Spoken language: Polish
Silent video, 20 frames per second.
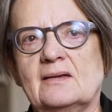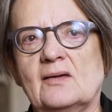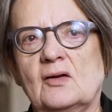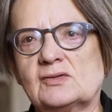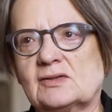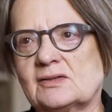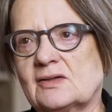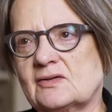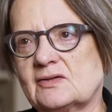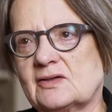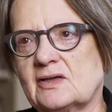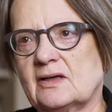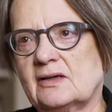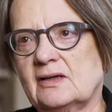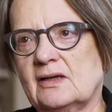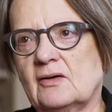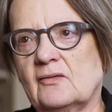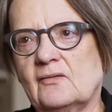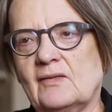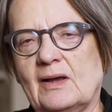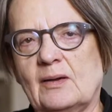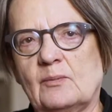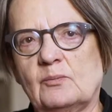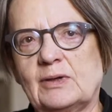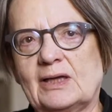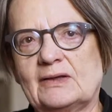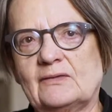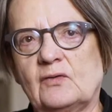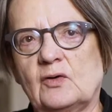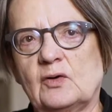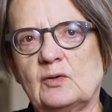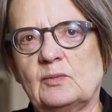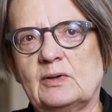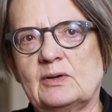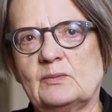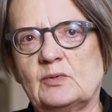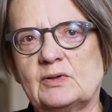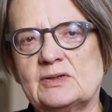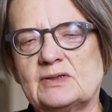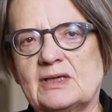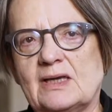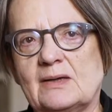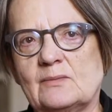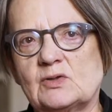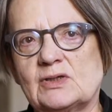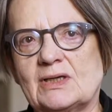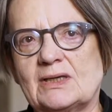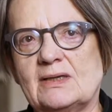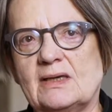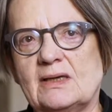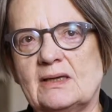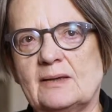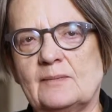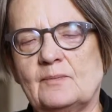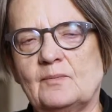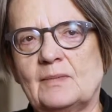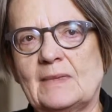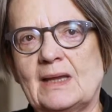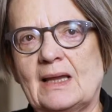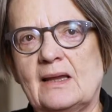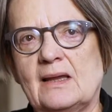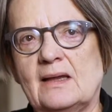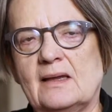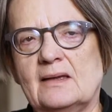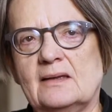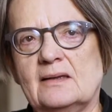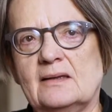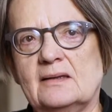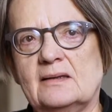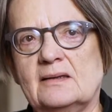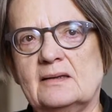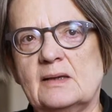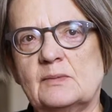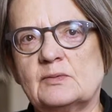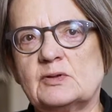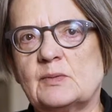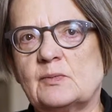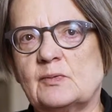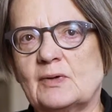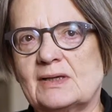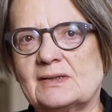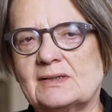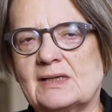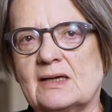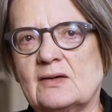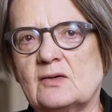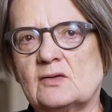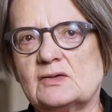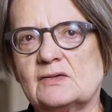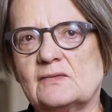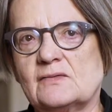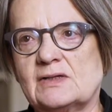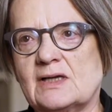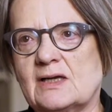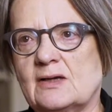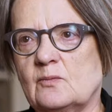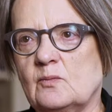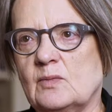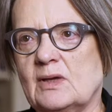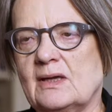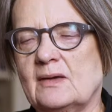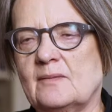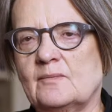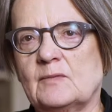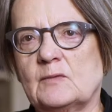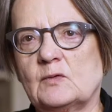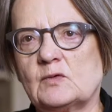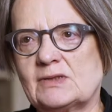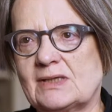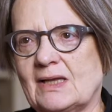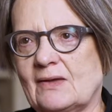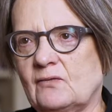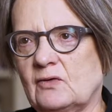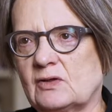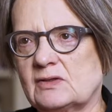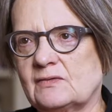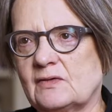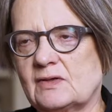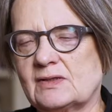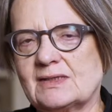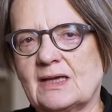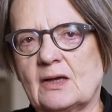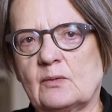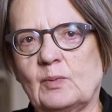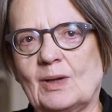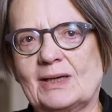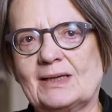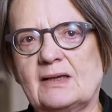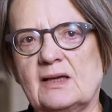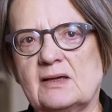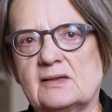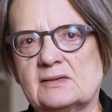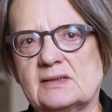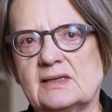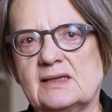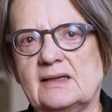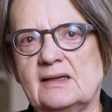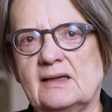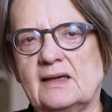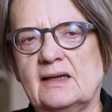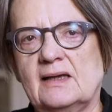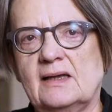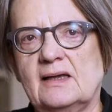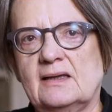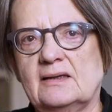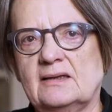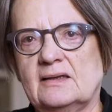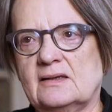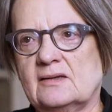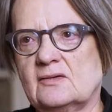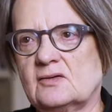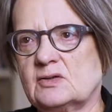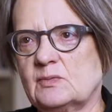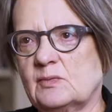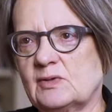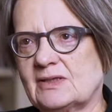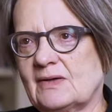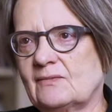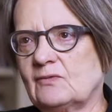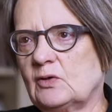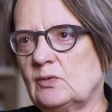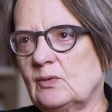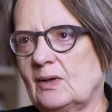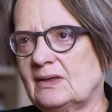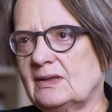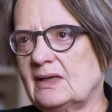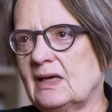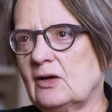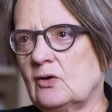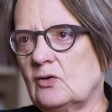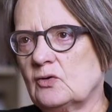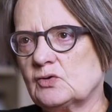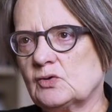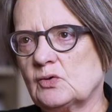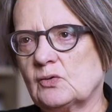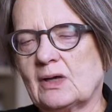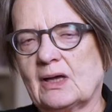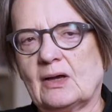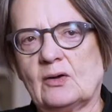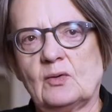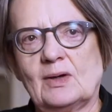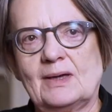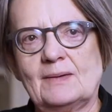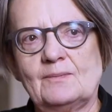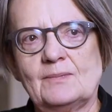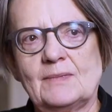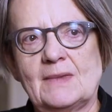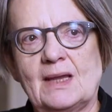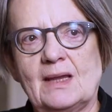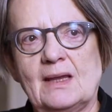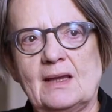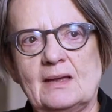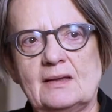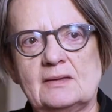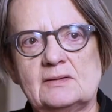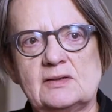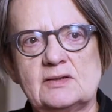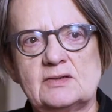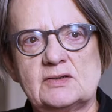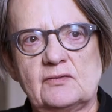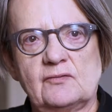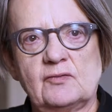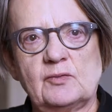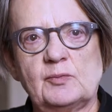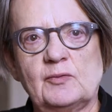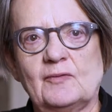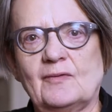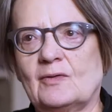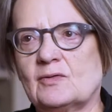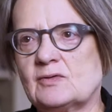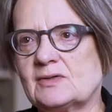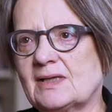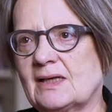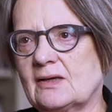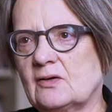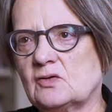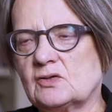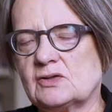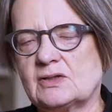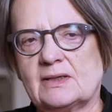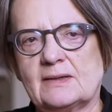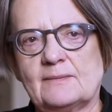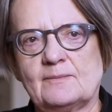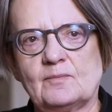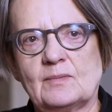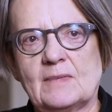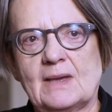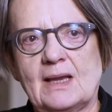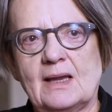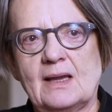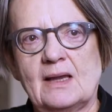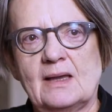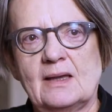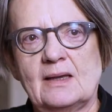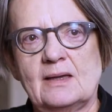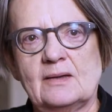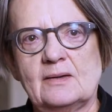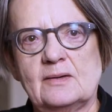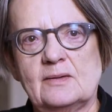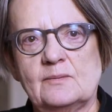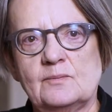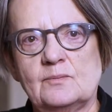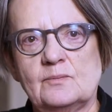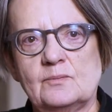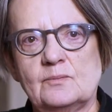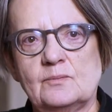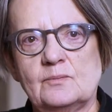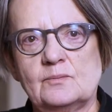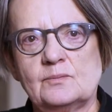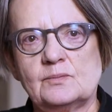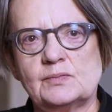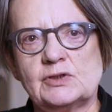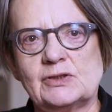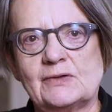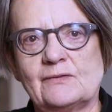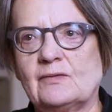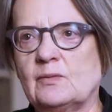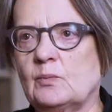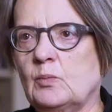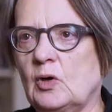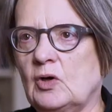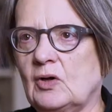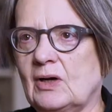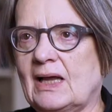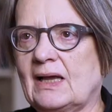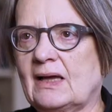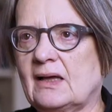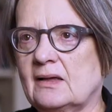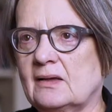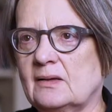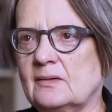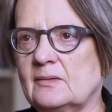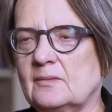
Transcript: ostro skrytykowałam Platformę i powiedziałam, że nie, y, nie przeprowadzając w Sejmie ustawy o związkach partnerskich, nie tylko, że mnie zawiodła, niejako oszukała. Zresztą wypływało z tego, że przy wyborach